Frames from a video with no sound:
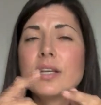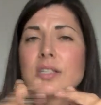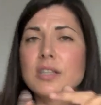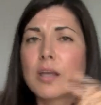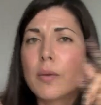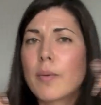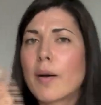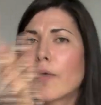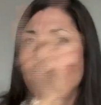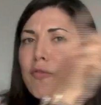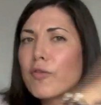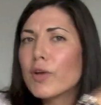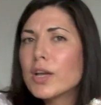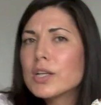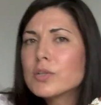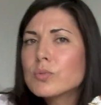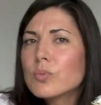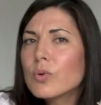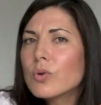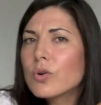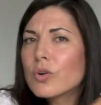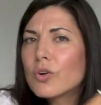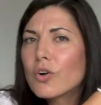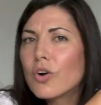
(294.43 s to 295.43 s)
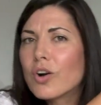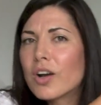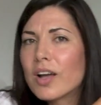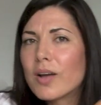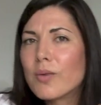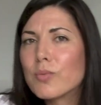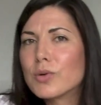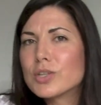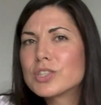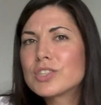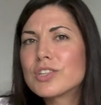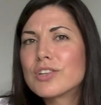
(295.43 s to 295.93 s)
Se va a Facebook,
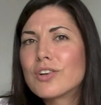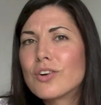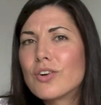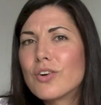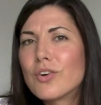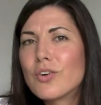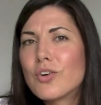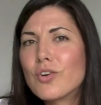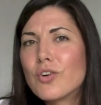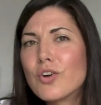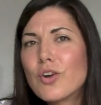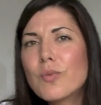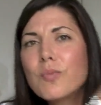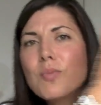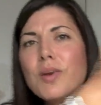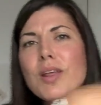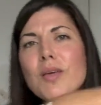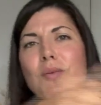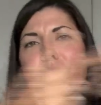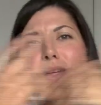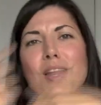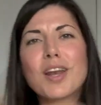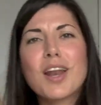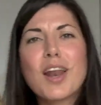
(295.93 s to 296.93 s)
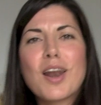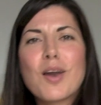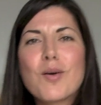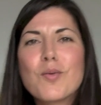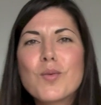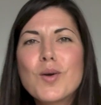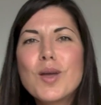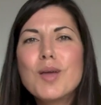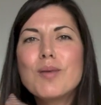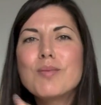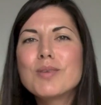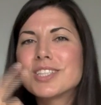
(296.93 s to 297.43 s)
coge vuestro nombre, viene a la
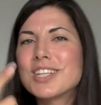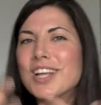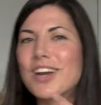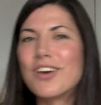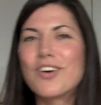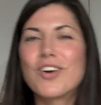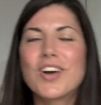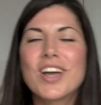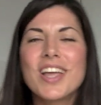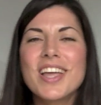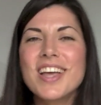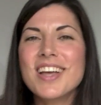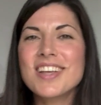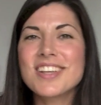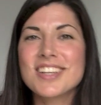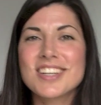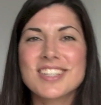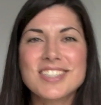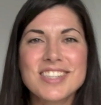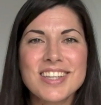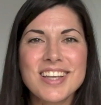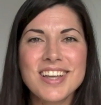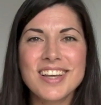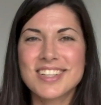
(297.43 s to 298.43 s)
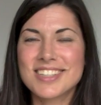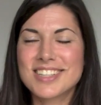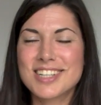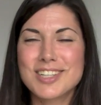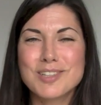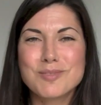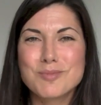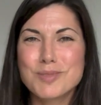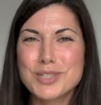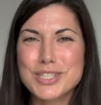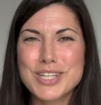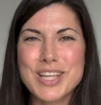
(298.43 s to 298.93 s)
web y se loguea y ya está, es que
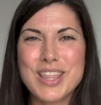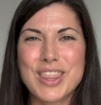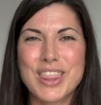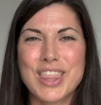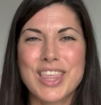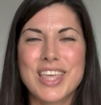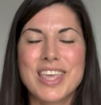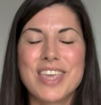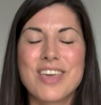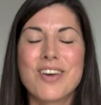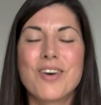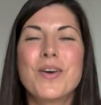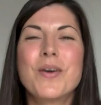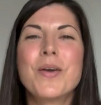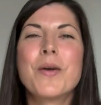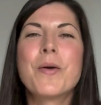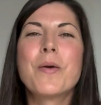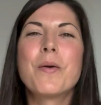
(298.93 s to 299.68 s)
es muy sencillo.